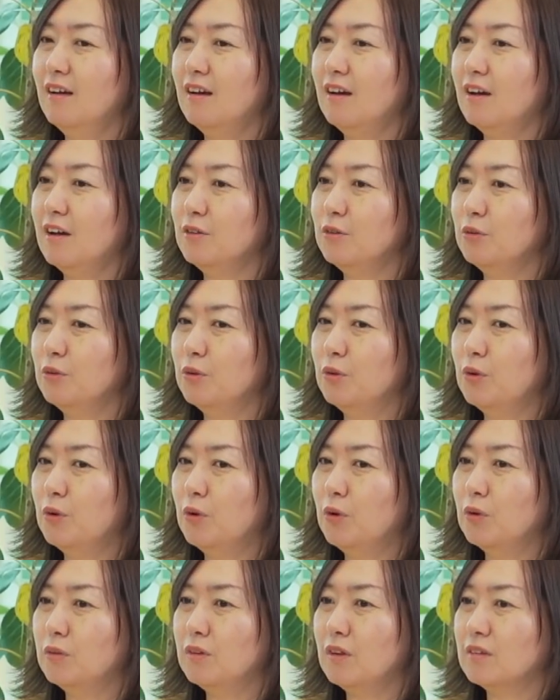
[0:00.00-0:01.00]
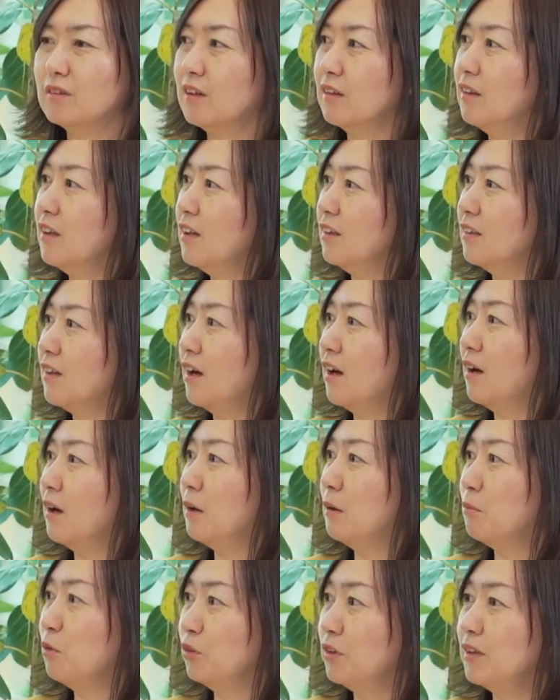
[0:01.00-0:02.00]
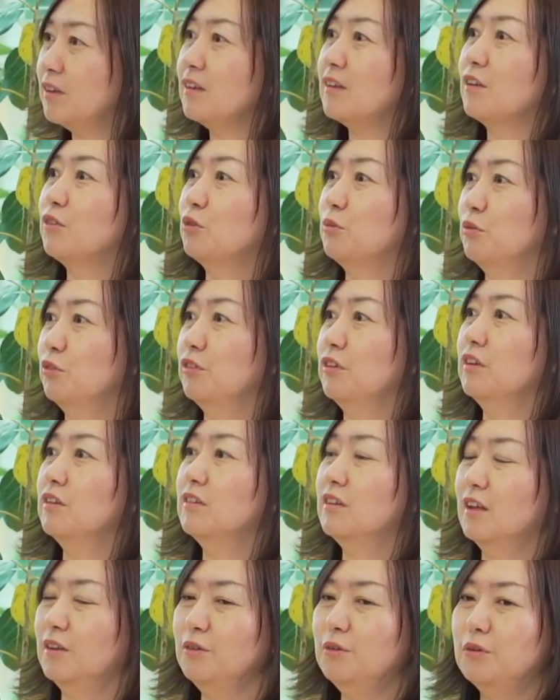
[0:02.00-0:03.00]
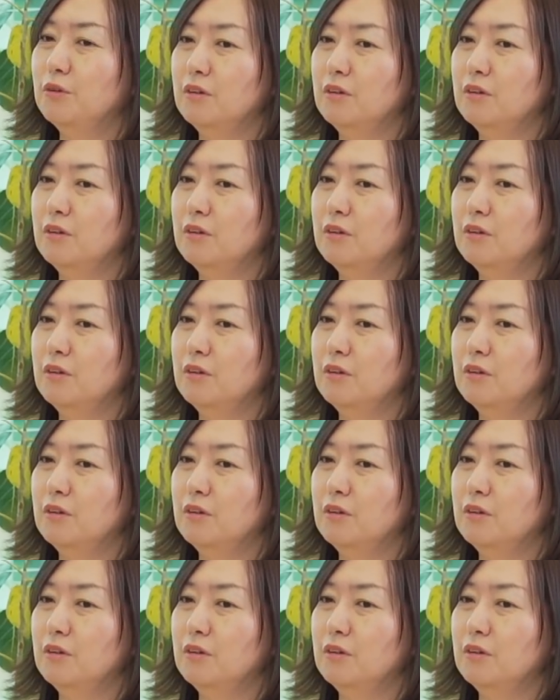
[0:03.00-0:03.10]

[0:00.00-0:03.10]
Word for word: あの確かデータも出てたと思うんですけど、